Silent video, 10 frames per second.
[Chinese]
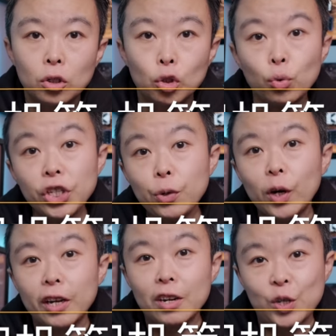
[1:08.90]
熟悉
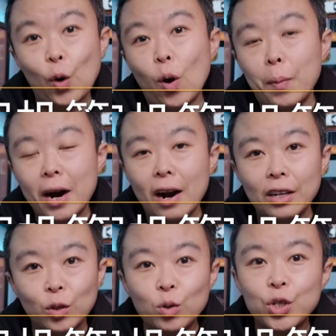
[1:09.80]
我的小伙伴
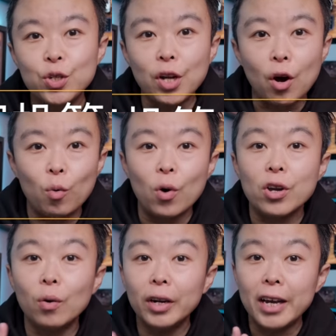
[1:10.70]
啊，都知道
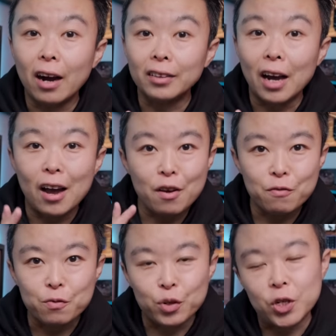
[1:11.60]
我有2台
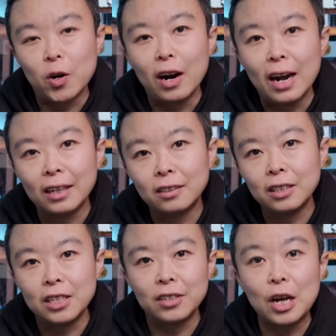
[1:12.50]
富士
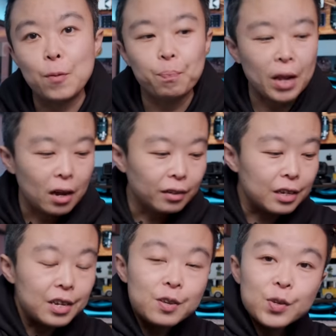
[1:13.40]
XT3。
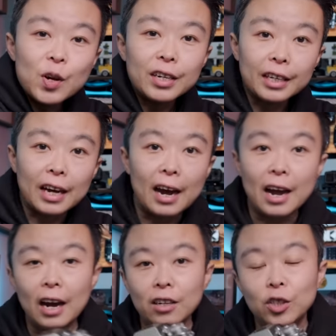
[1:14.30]
那银色这台
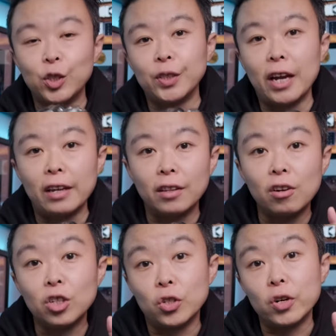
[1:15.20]
啊，是在
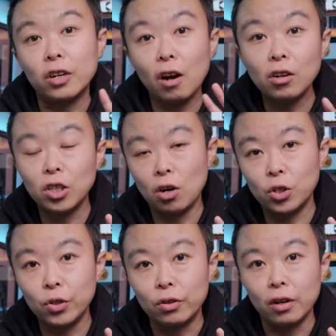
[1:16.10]
当时刚上
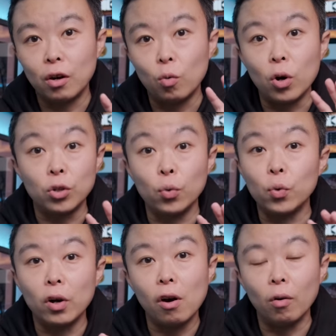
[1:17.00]
市呢，我就
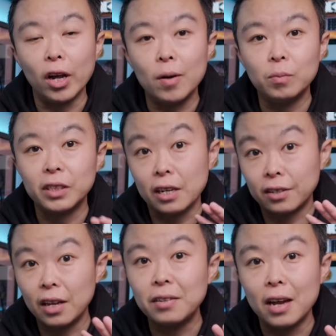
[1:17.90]
预购了。在
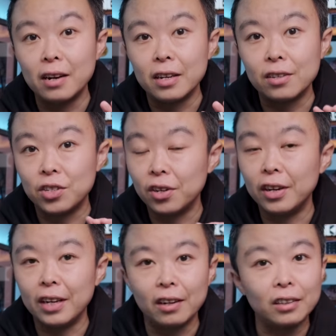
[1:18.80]
3年里经
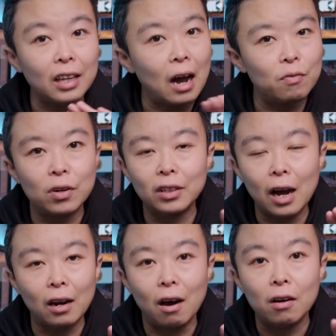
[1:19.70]
历了大风
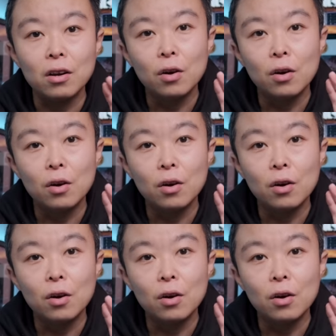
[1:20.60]
大浪，